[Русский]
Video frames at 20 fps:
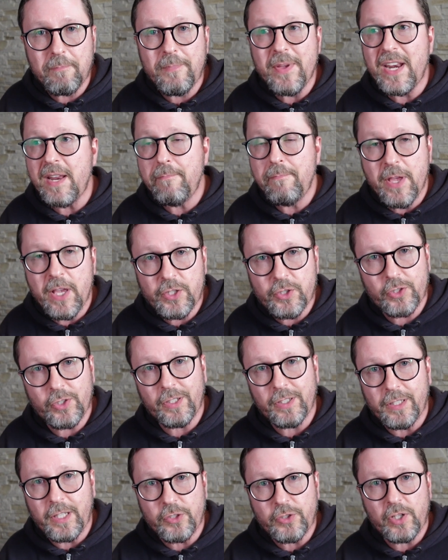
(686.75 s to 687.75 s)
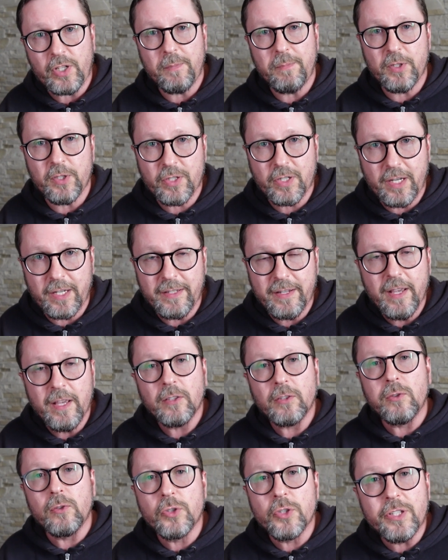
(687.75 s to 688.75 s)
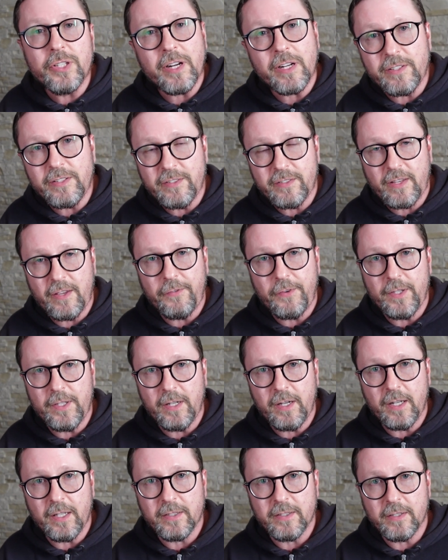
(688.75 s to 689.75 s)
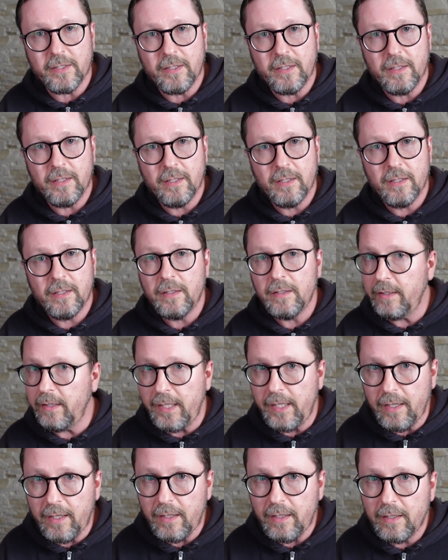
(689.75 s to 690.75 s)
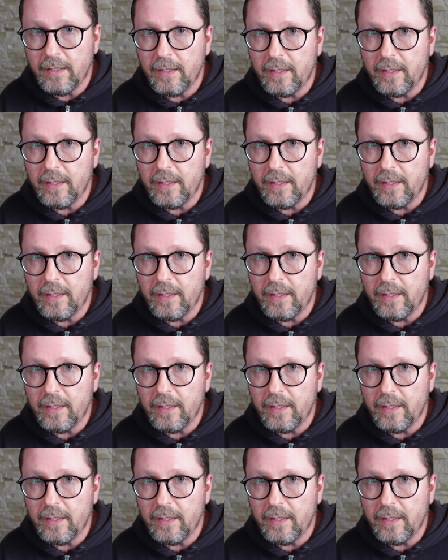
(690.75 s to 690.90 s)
перебежчики начали бежать служить Российской Федерации. Не?